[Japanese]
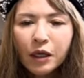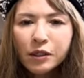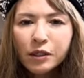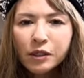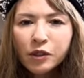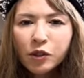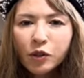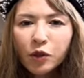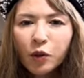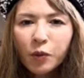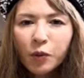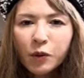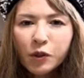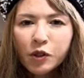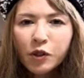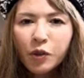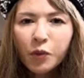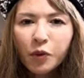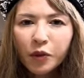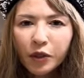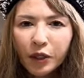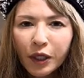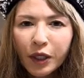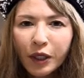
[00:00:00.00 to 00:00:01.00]
そもそ
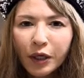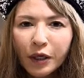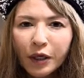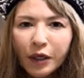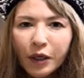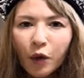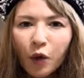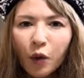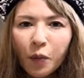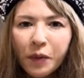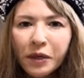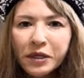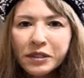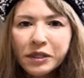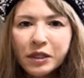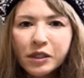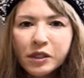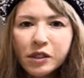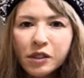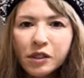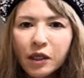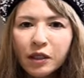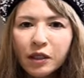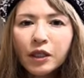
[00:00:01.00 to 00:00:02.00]
もで本命
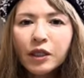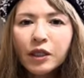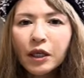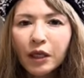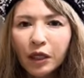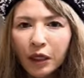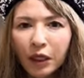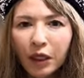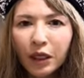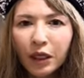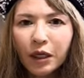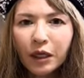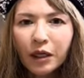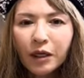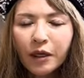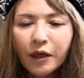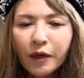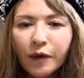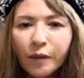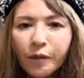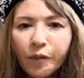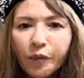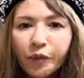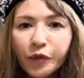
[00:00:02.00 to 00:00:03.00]
札やってたら、
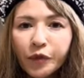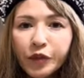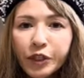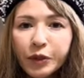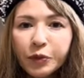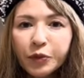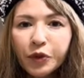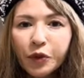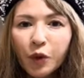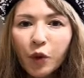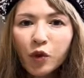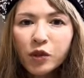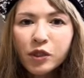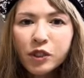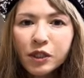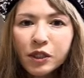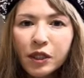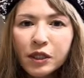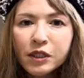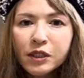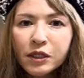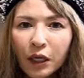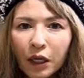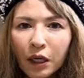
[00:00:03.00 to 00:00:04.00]
自分の星で
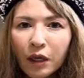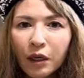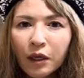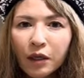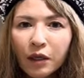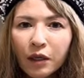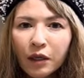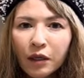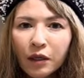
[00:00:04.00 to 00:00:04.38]
すら、